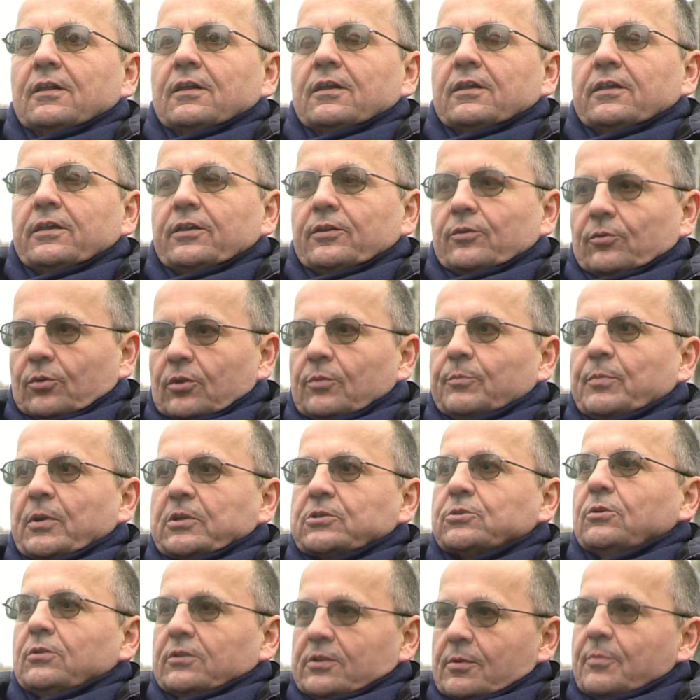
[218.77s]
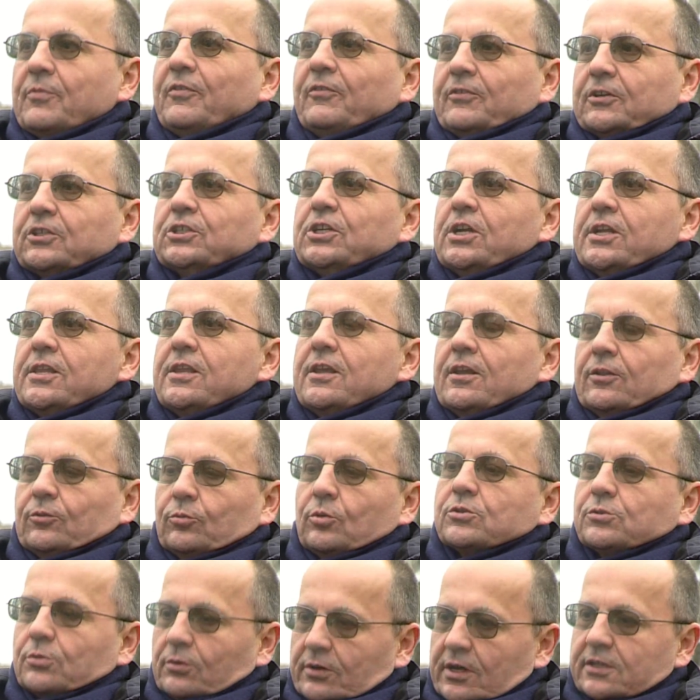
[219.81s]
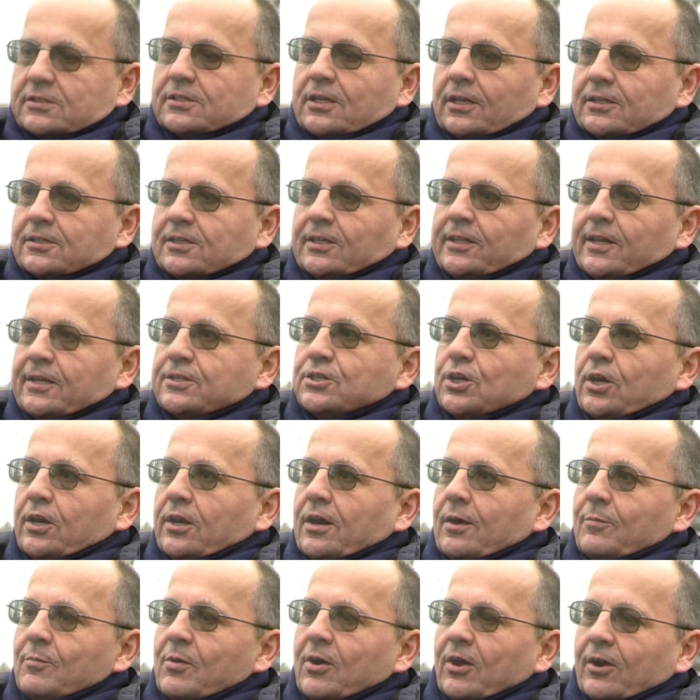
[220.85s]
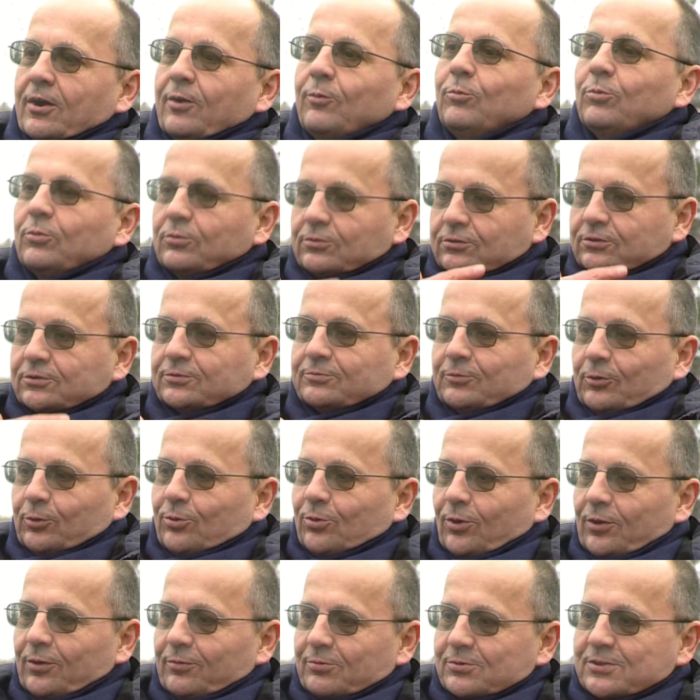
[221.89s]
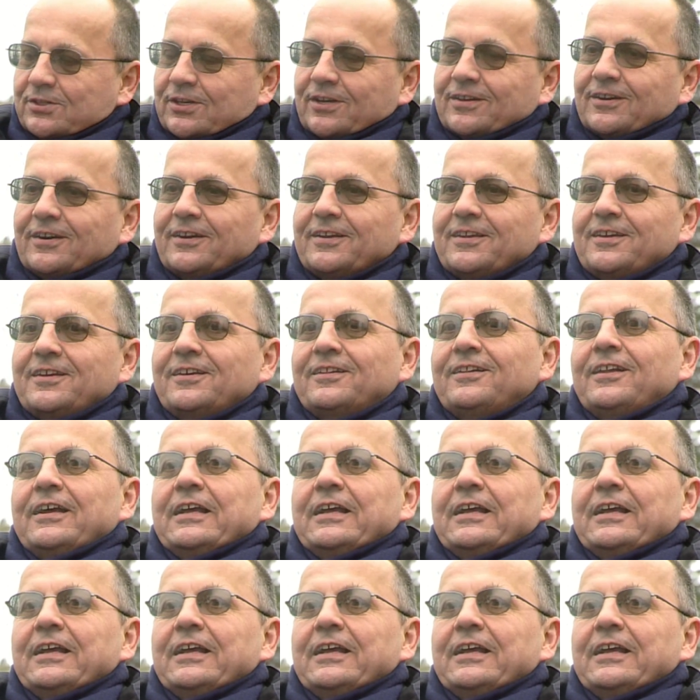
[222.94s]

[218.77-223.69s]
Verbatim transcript: и он пошел на повышение, то есть он остался начальником ГРУ, свою голову сохранил.